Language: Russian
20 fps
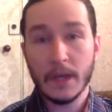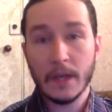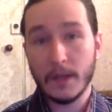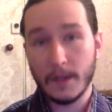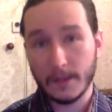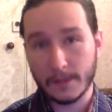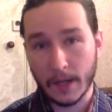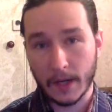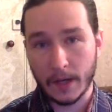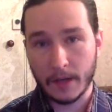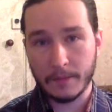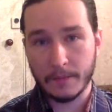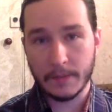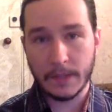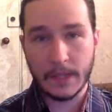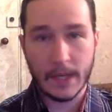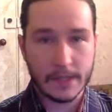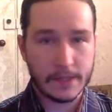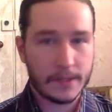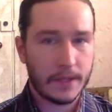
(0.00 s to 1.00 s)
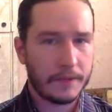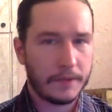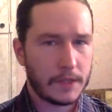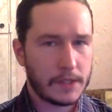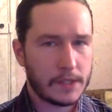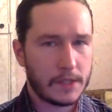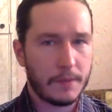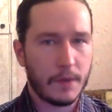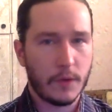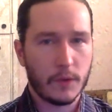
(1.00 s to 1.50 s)
Итак, я ставил
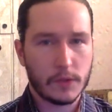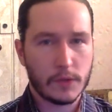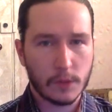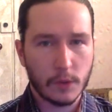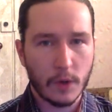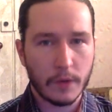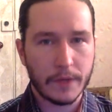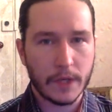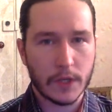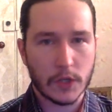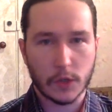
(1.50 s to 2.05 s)
себе условие,